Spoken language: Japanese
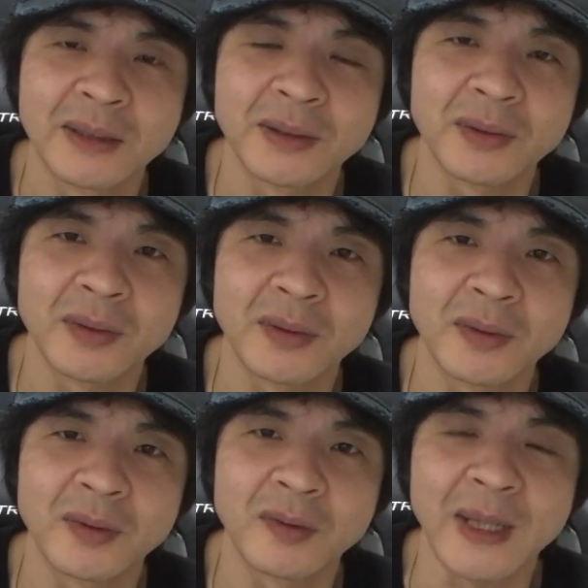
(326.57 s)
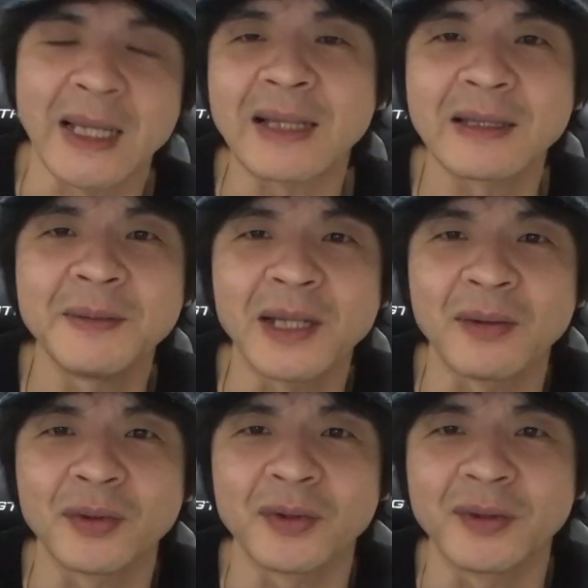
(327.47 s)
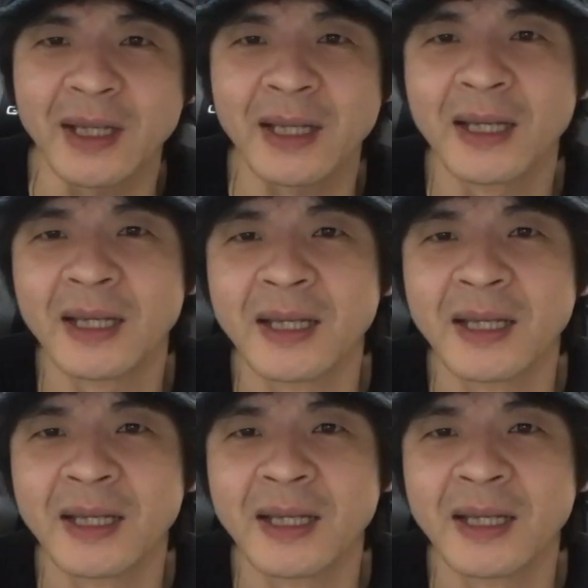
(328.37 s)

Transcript: その、まあ、やってみたことをね